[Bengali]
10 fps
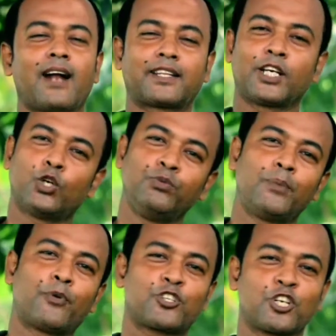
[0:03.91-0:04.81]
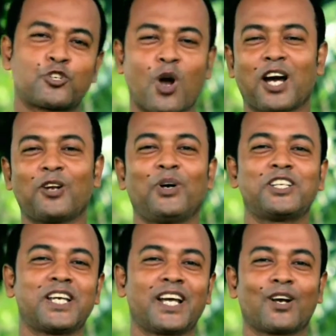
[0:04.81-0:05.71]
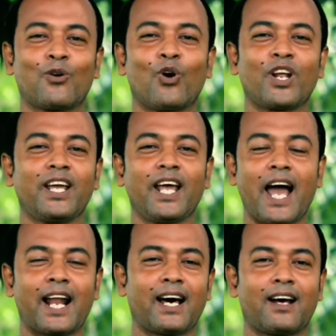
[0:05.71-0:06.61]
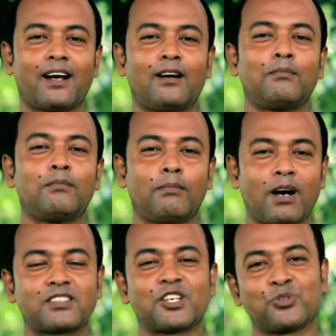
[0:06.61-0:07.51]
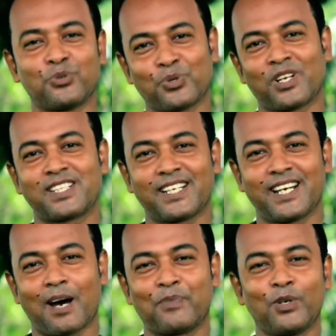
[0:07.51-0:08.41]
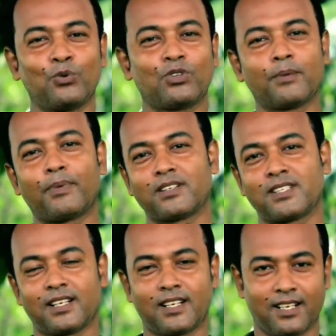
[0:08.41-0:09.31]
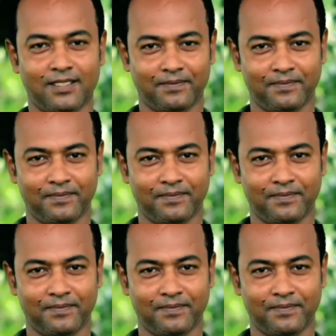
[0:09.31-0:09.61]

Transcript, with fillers: রাতে ঘুমিয়ে পড়েছেন সকাল হয়েছে ঘড়ি অ্যালার্ম বাঁচতে শুরু করেছে আপনি উঠতে পারছেন না